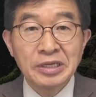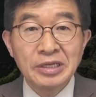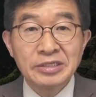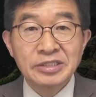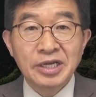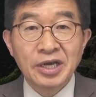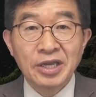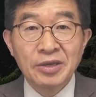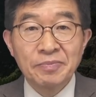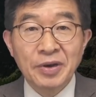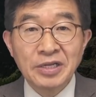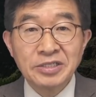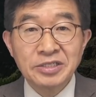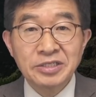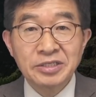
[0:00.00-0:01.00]
사회
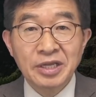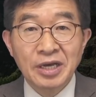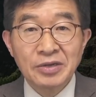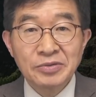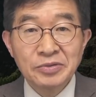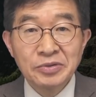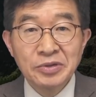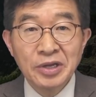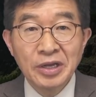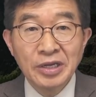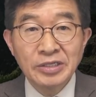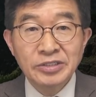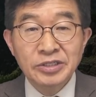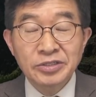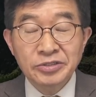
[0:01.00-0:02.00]
발신하고
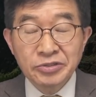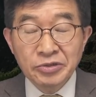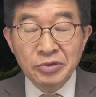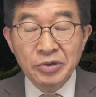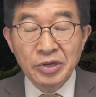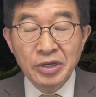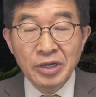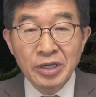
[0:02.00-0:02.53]
스스로